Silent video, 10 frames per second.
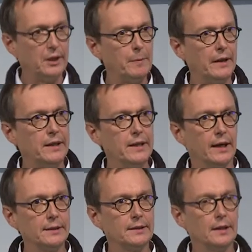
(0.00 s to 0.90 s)
die man hier
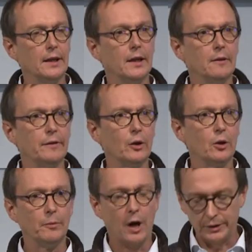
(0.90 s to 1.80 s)
hat,
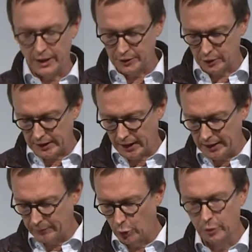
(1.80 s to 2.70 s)
wiederum auch der
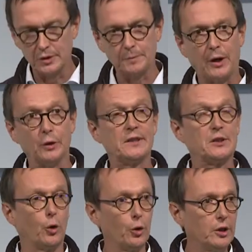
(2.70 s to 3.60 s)
soziale Wohnungsbau
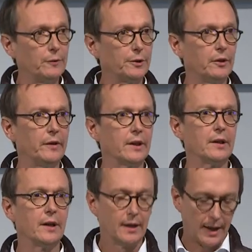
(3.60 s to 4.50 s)
zurückgewonnen werden
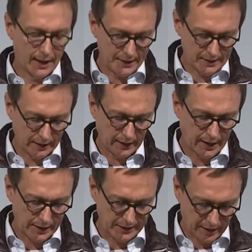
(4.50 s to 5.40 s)
als
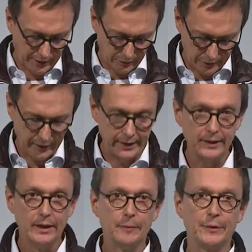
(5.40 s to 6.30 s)
zentrales Handlungsfeld
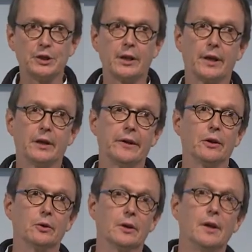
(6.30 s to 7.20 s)
der Stadtentwicklung?